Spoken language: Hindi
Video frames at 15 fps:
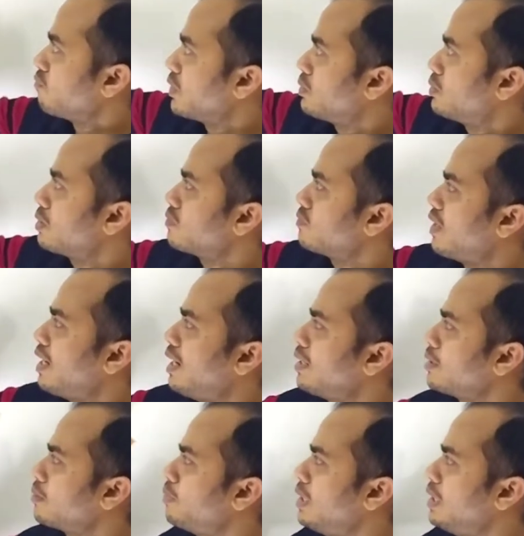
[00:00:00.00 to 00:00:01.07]
विद्युत
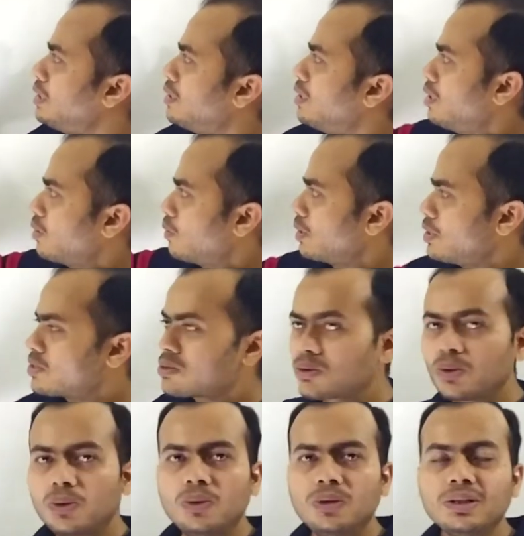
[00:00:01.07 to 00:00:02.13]
वाहक बल और
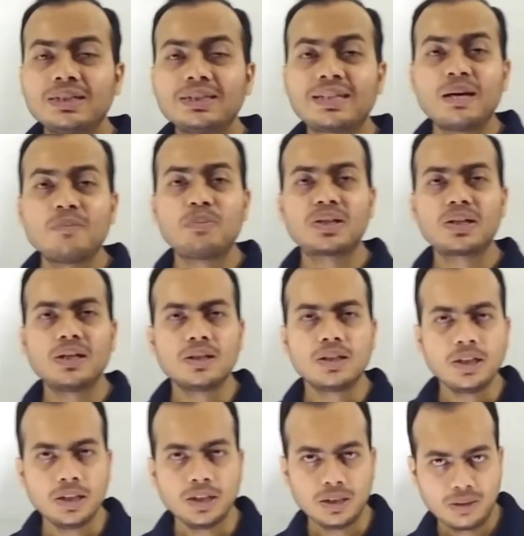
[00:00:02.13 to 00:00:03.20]
इसको कैपिटल
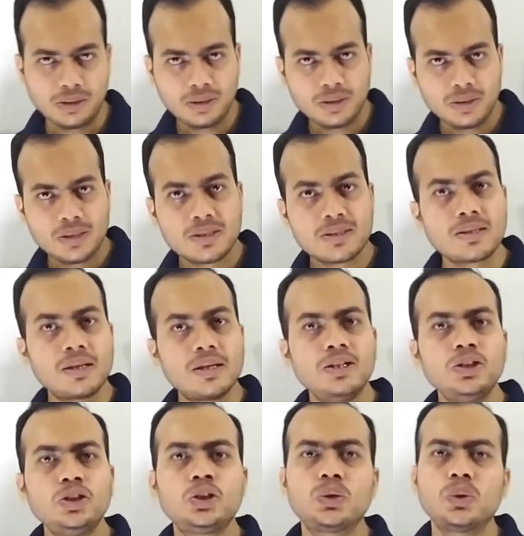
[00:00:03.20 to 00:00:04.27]
ई e से
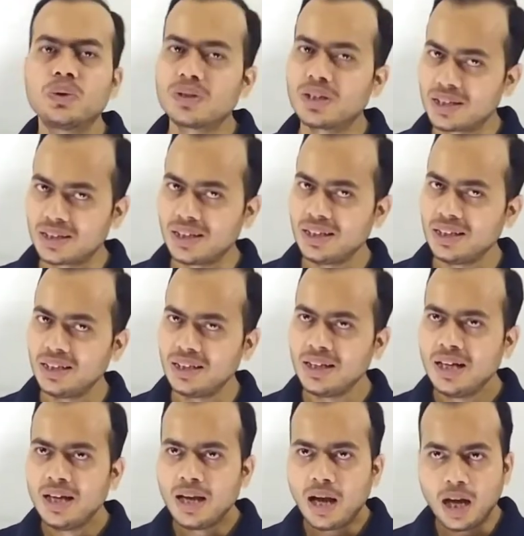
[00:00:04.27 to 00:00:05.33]
शो करते हैं
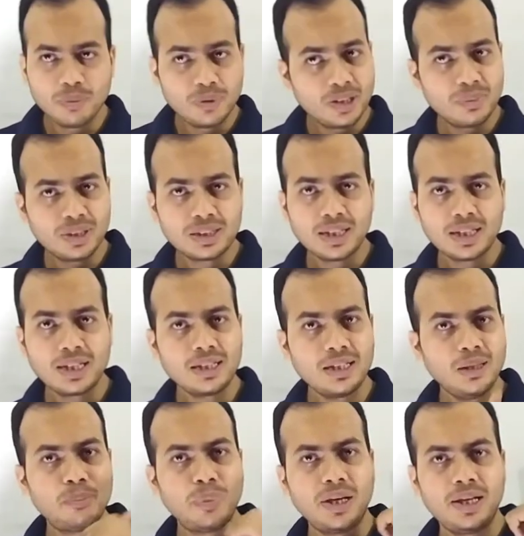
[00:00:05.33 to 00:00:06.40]
अब यह मत कहना कि
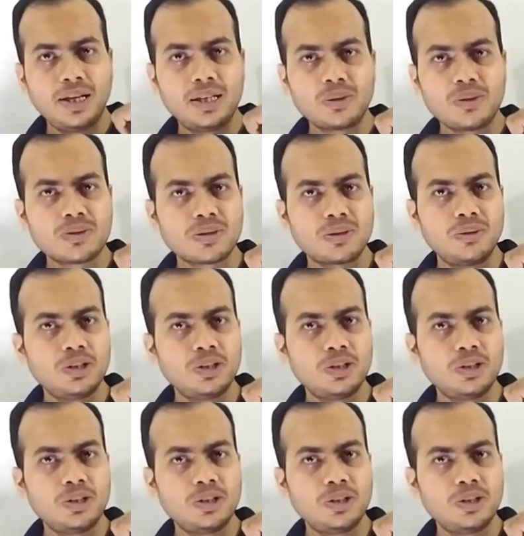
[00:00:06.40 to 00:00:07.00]
यह बल है तो इसकी